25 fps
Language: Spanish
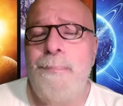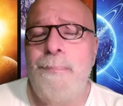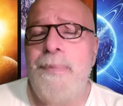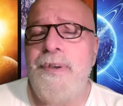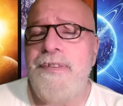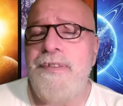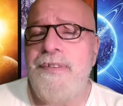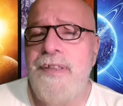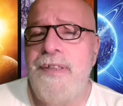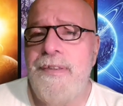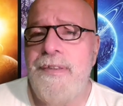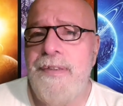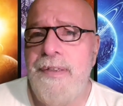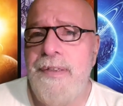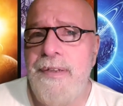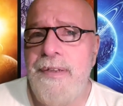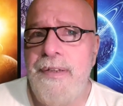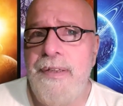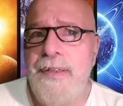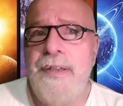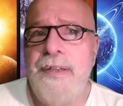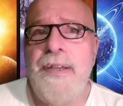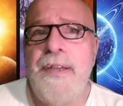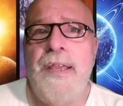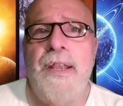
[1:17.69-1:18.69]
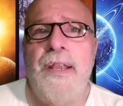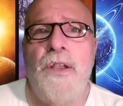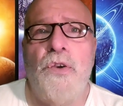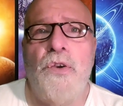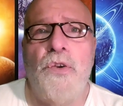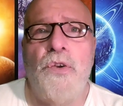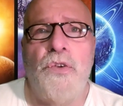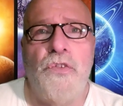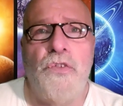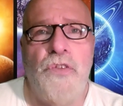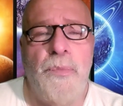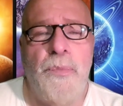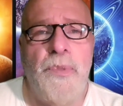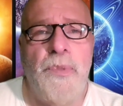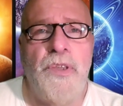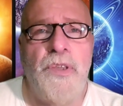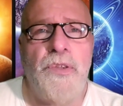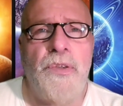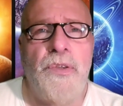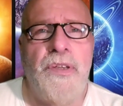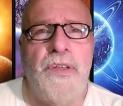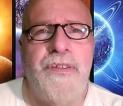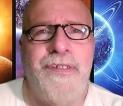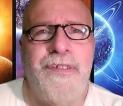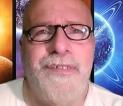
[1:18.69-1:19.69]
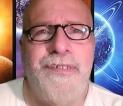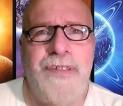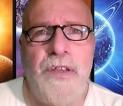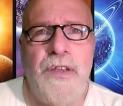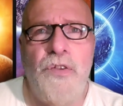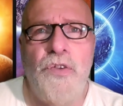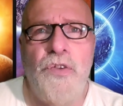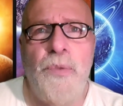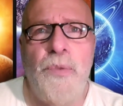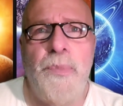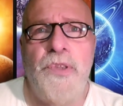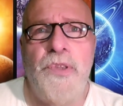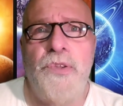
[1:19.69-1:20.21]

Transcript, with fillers: vas a tener el conocimiento necesario de